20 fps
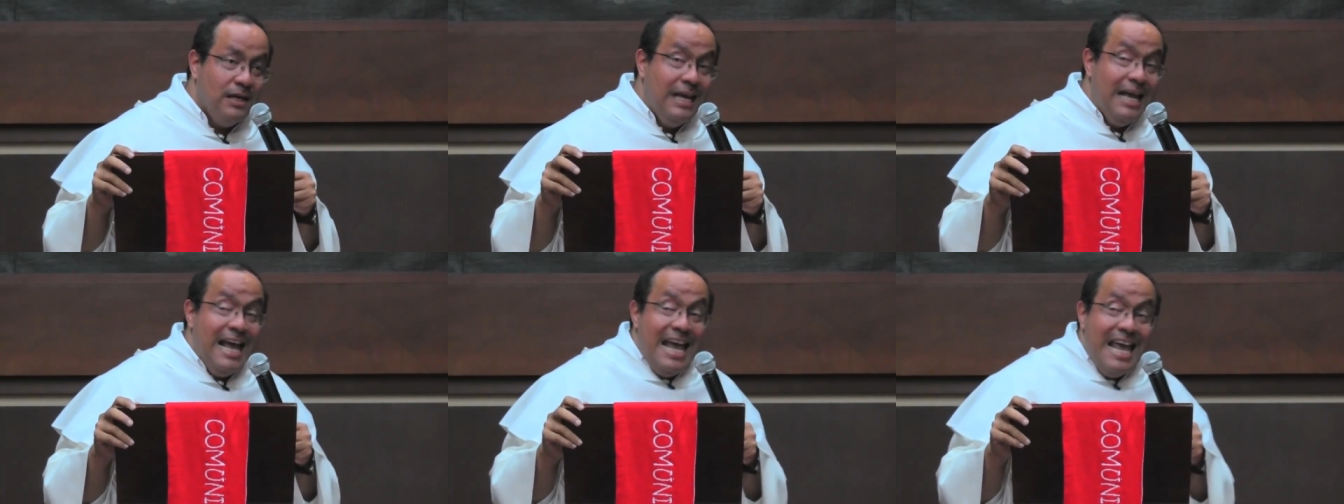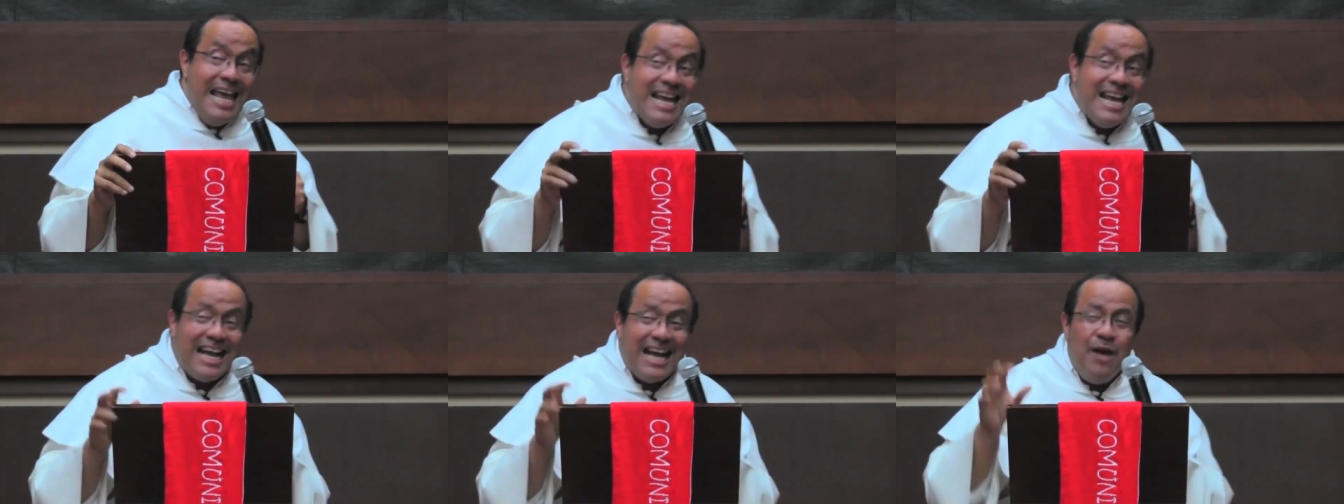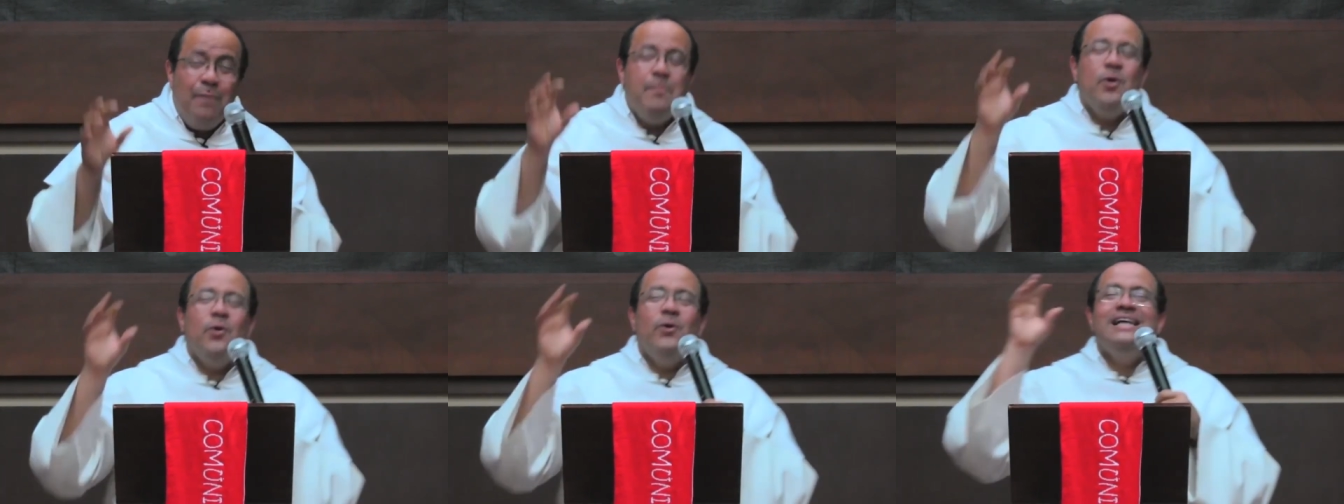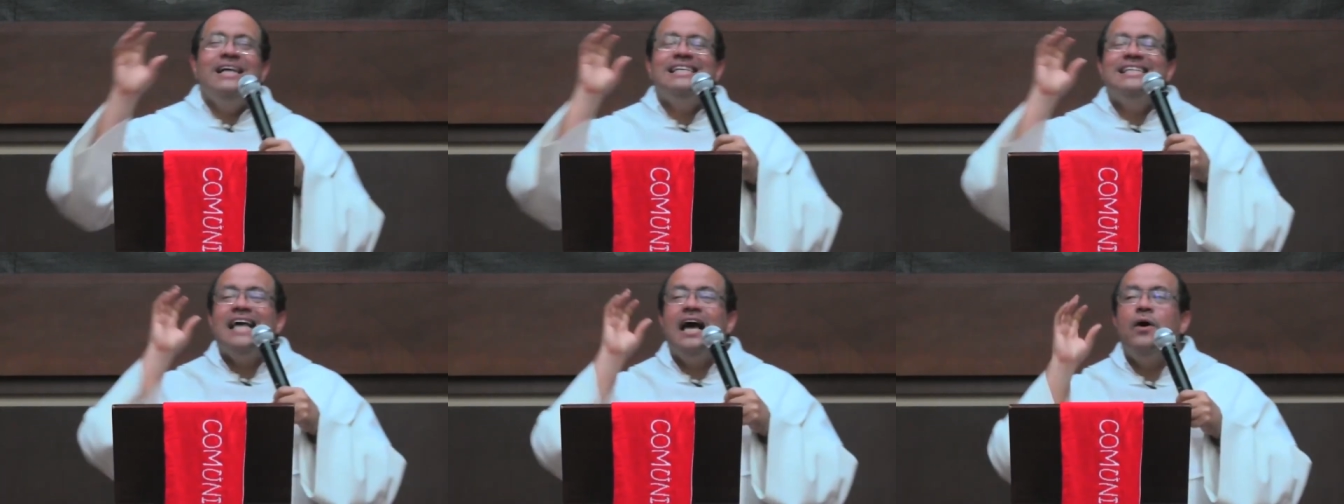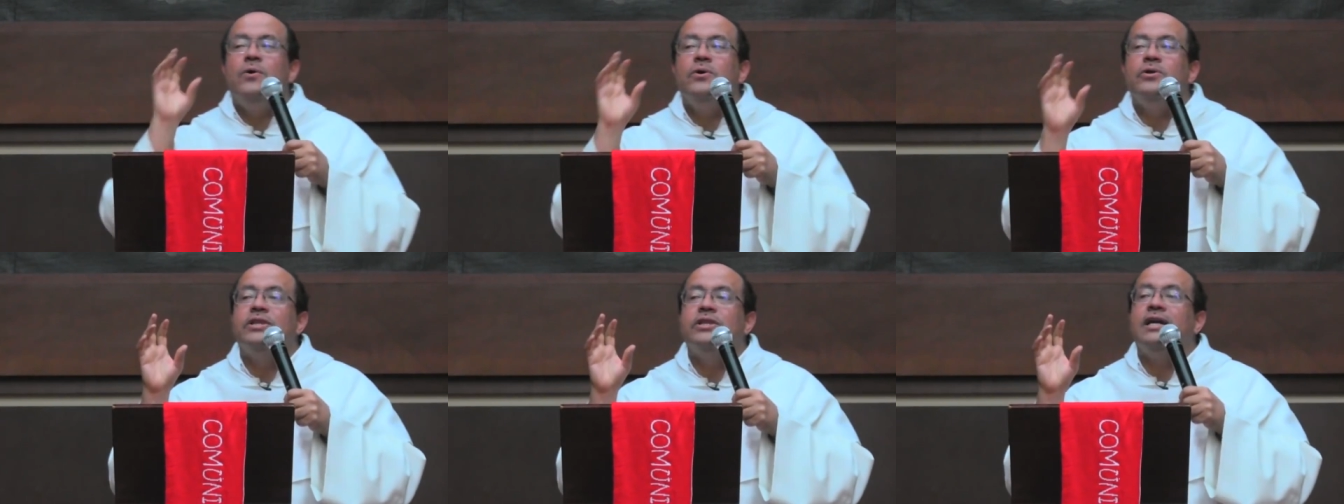En cambio, esa
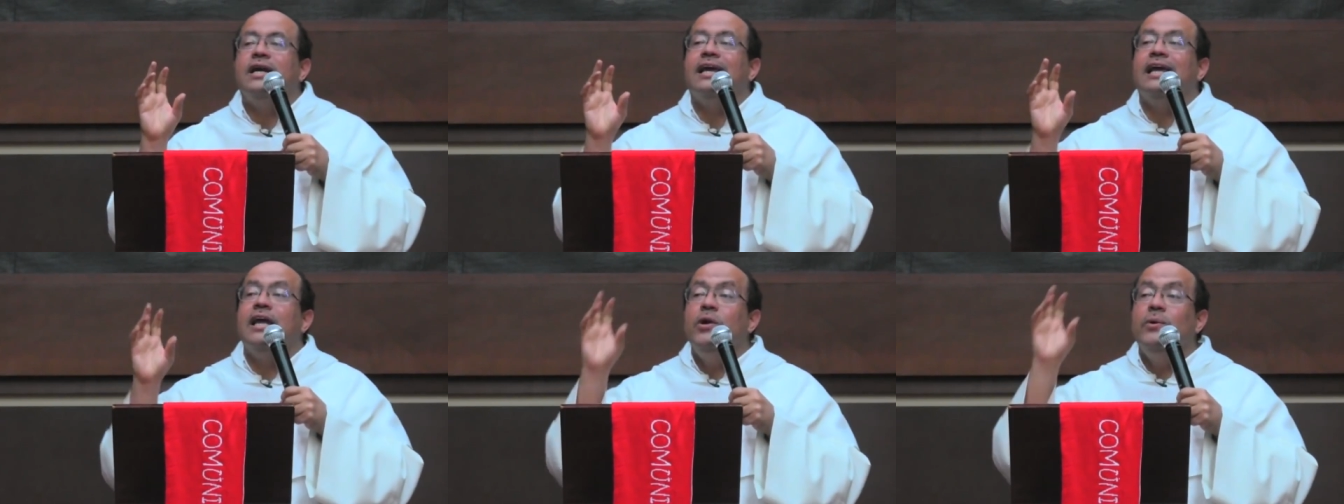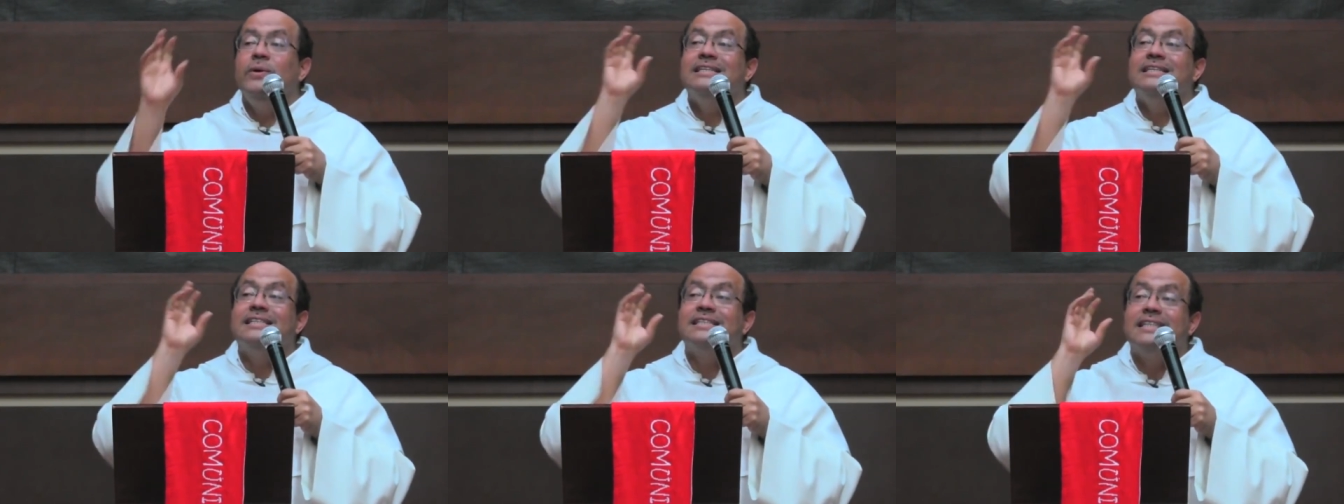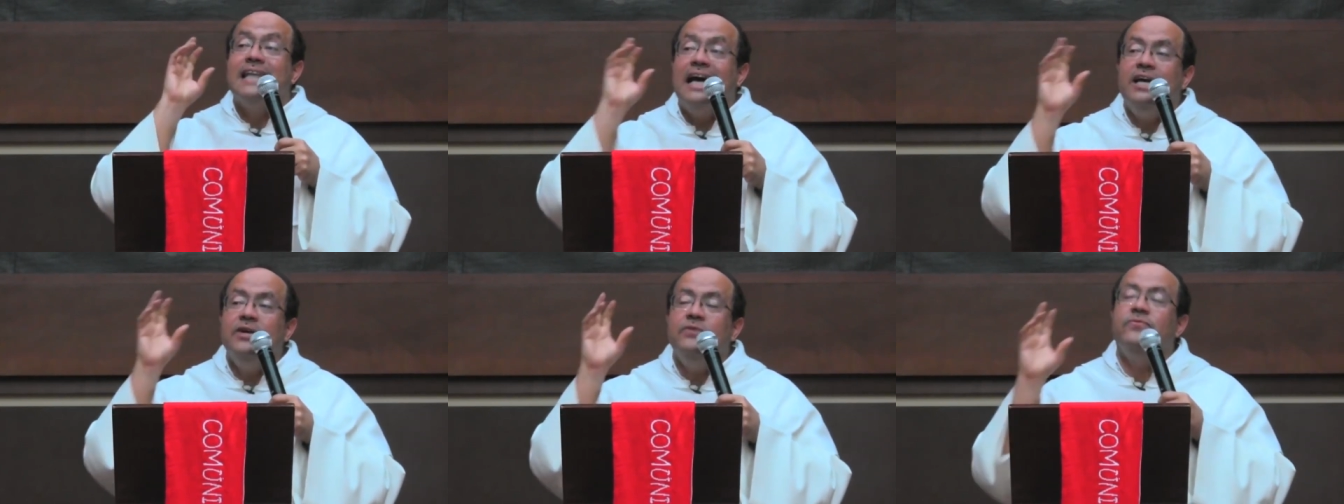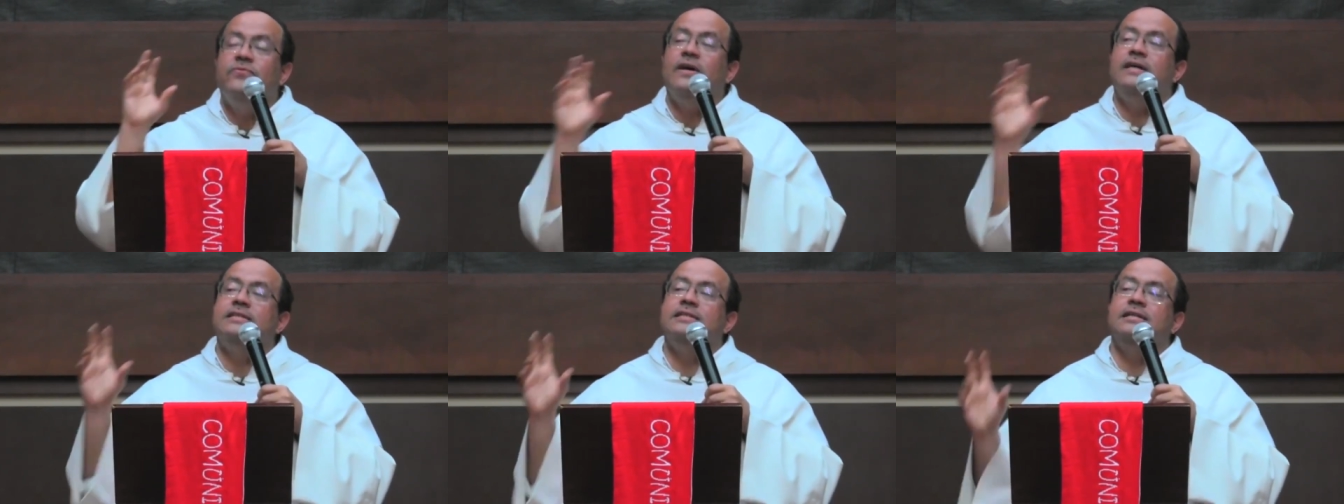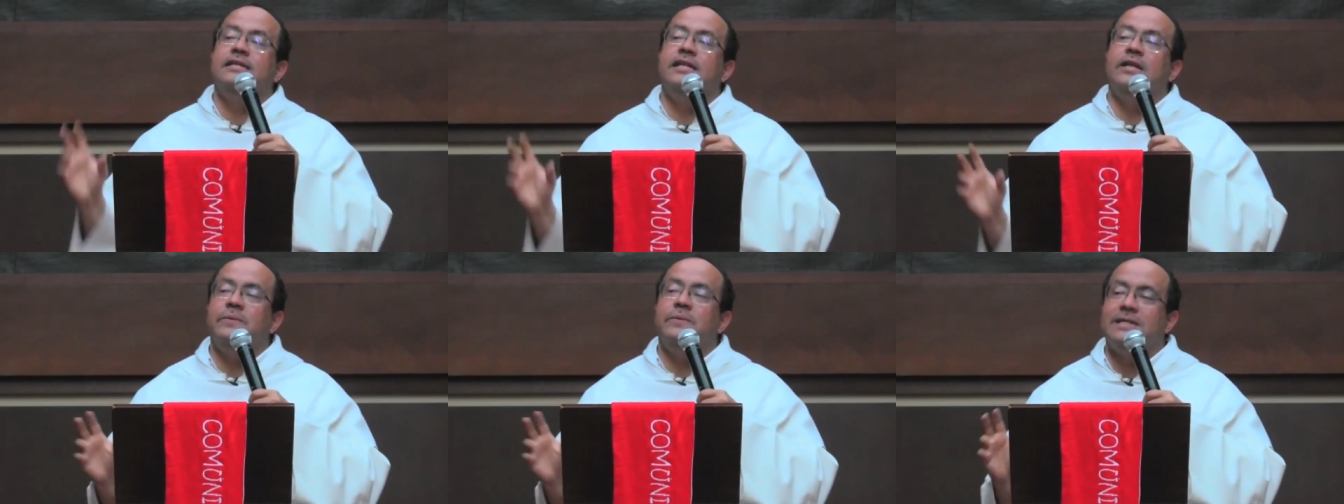otra que no es tan
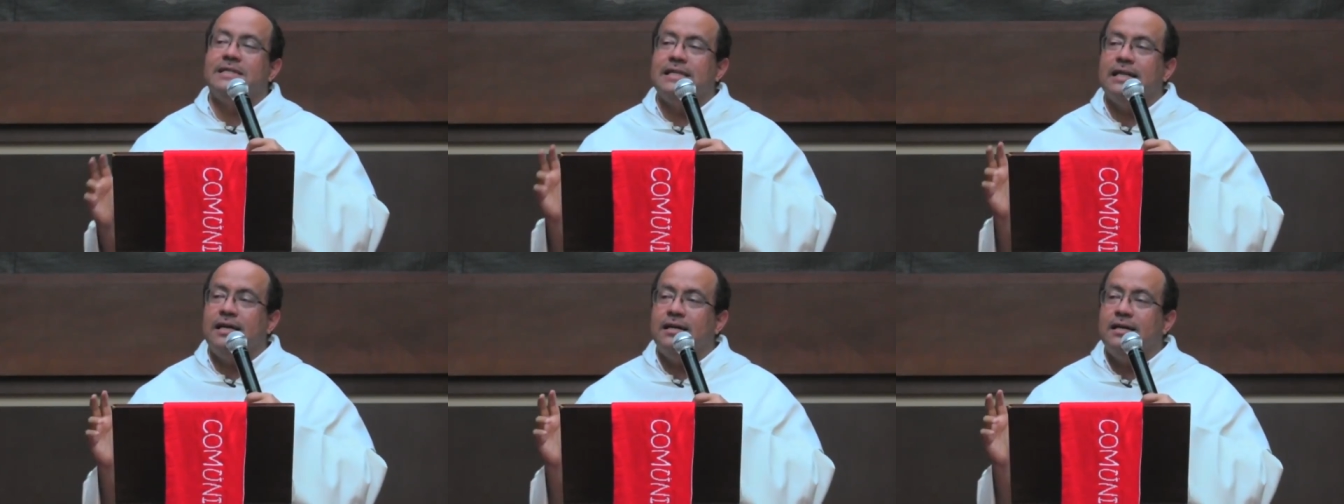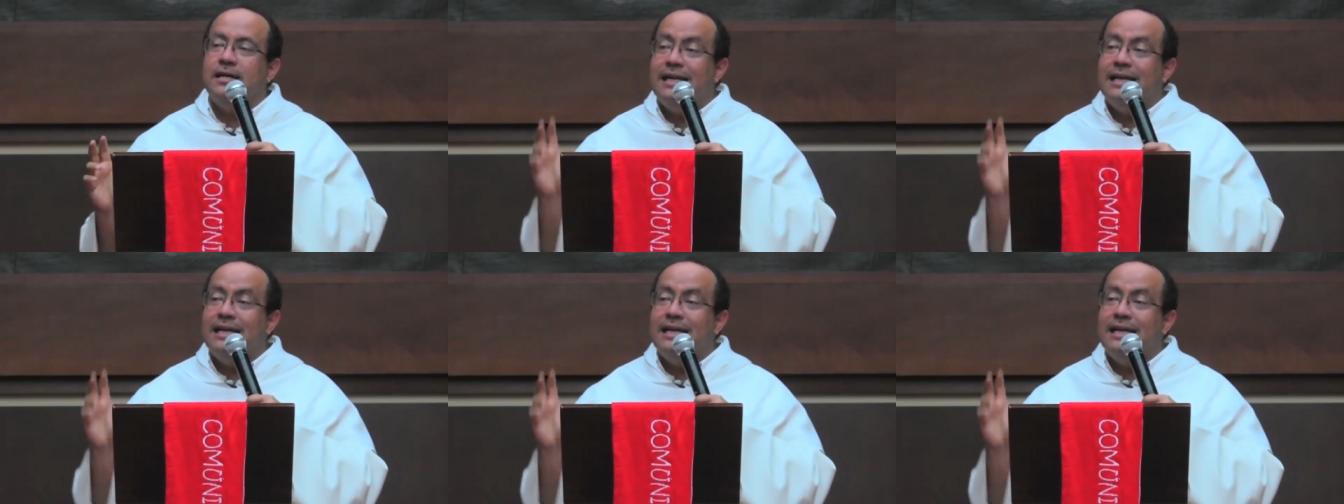fácil de besar,